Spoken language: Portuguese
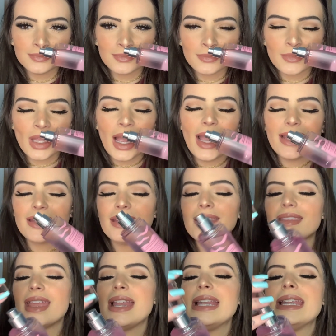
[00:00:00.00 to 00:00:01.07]
Ai, que
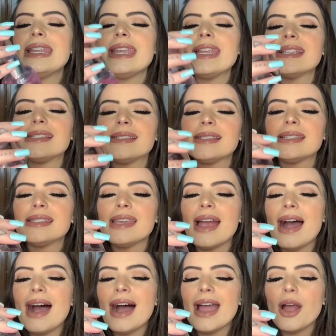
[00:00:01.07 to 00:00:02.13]
delícia!
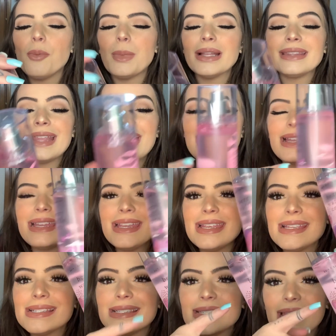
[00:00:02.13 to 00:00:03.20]
É uma
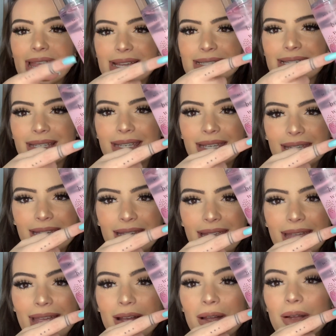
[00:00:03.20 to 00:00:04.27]
delícia esse aqui.
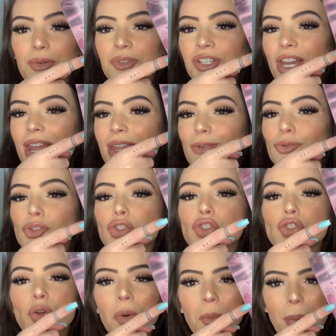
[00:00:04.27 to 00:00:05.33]
É, é um cheirinho
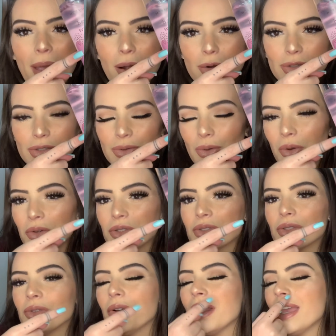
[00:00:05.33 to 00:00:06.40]
super
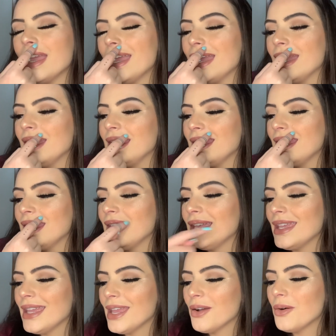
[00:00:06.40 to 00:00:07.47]
gostoso.
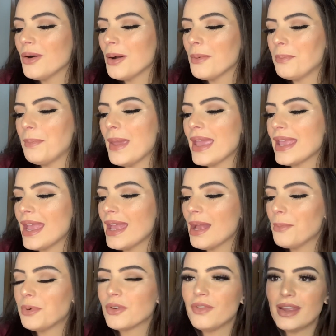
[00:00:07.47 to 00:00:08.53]
E eu peguei,
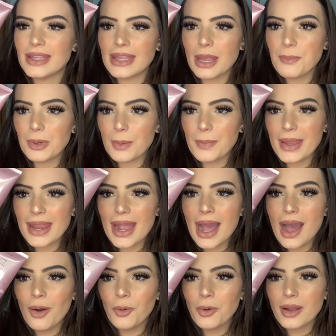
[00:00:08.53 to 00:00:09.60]
aproveitei para
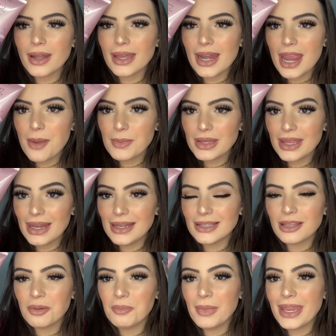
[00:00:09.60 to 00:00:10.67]
pegar o creme dele
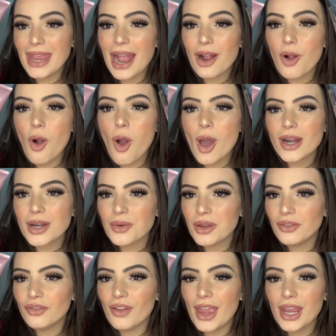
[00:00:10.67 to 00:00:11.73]
também. Agora no
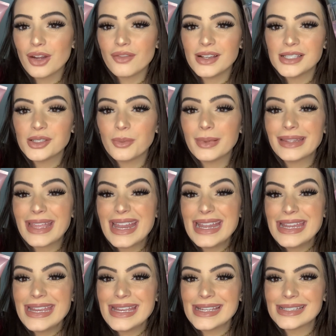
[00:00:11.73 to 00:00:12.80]
inverno vai ser uma
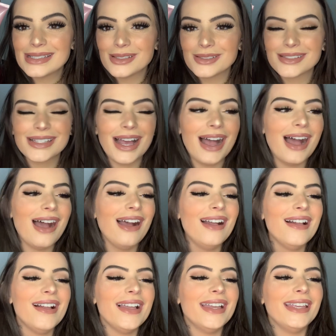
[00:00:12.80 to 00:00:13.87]
delícia usar.
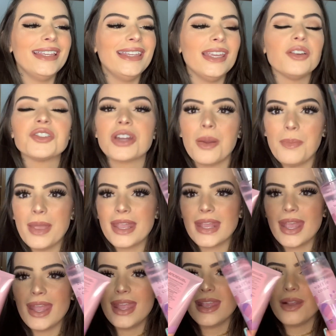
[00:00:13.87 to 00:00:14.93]
E eu já peguei